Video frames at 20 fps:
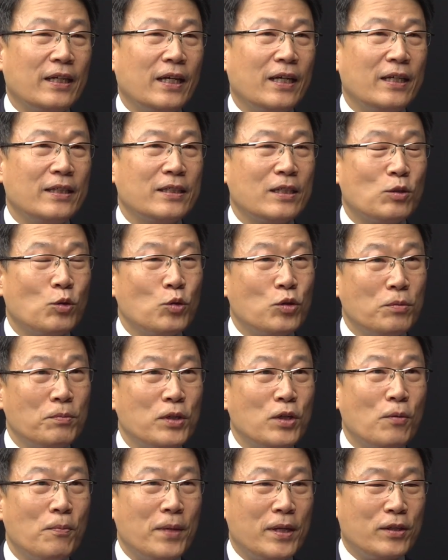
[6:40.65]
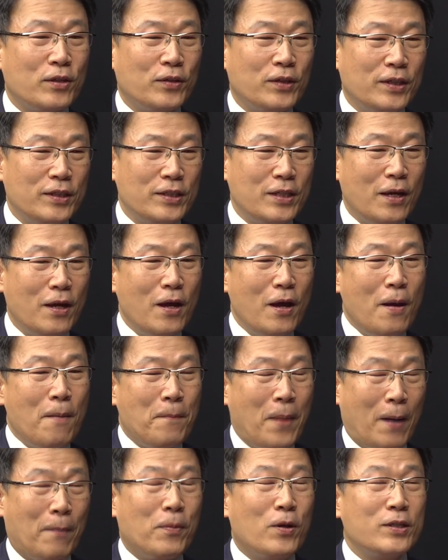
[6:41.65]
게 이제 소디움 이온 배터리는 이제
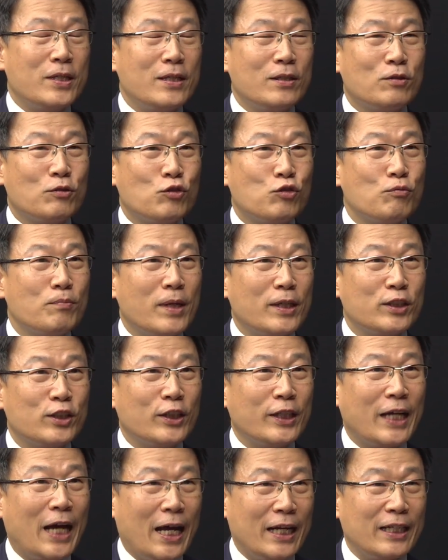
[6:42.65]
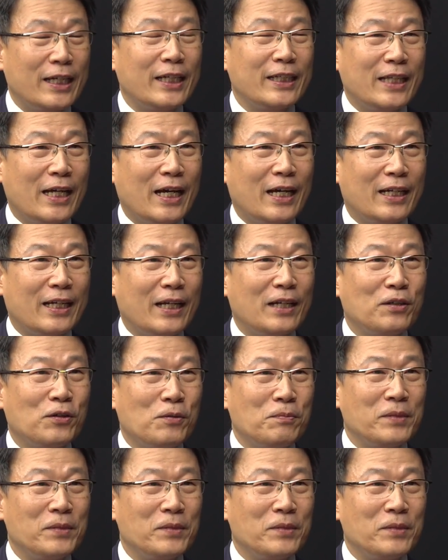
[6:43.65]
100% 충방전이 가능하다라는